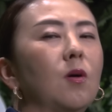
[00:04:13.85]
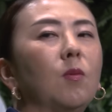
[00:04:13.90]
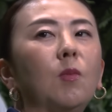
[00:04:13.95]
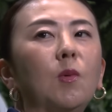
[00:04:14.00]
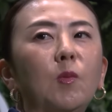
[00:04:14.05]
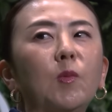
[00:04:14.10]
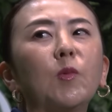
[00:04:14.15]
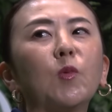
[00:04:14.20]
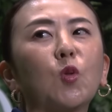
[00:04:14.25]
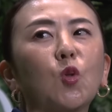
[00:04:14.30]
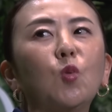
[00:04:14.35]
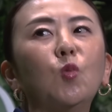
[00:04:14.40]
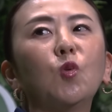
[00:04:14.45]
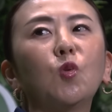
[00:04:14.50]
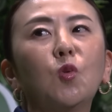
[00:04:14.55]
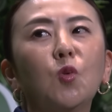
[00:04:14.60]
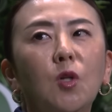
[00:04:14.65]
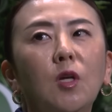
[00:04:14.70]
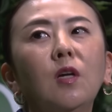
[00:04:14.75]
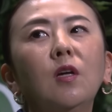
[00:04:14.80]
あもと
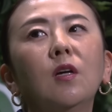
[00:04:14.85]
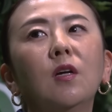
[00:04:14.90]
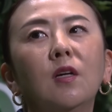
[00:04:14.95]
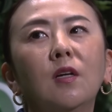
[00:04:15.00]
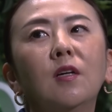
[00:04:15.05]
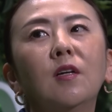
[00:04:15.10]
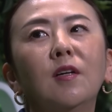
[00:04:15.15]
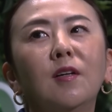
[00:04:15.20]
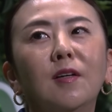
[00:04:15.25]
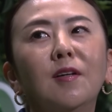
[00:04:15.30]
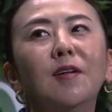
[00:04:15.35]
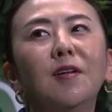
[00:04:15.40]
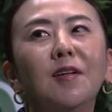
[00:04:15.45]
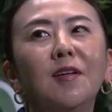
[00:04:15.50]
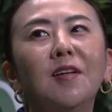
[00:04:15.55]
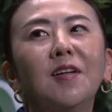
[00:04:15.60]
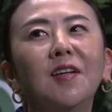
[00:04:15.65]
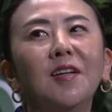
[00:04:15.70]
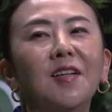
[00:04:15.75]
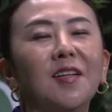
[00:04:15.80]
もとね、
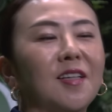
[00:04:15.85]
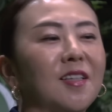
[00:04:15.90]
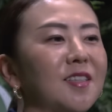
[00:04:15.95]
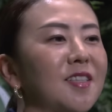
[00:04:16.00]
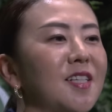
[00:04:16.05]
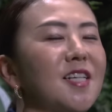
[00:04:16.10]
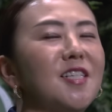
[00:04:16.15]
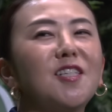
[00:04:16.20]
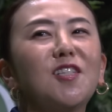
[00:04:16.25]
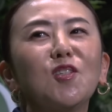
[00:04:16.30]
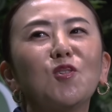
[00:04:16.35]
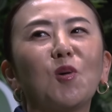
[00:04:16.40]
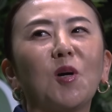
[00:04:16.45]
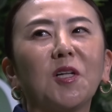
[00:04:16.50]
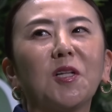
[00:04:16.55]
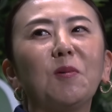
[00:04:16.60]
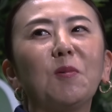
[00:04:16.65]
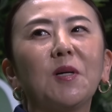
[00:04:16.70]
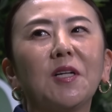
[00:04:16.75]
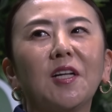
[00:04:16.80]
センスの
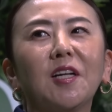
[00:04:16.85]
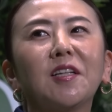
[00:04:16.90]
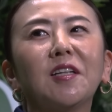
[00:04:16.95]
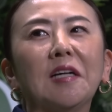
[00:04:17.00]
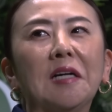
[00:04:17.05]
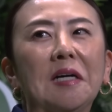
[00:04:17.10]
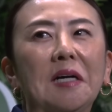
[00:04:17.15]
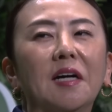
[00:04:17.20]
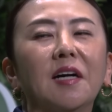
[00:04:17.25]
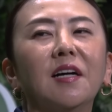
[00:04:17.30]
塊だったから。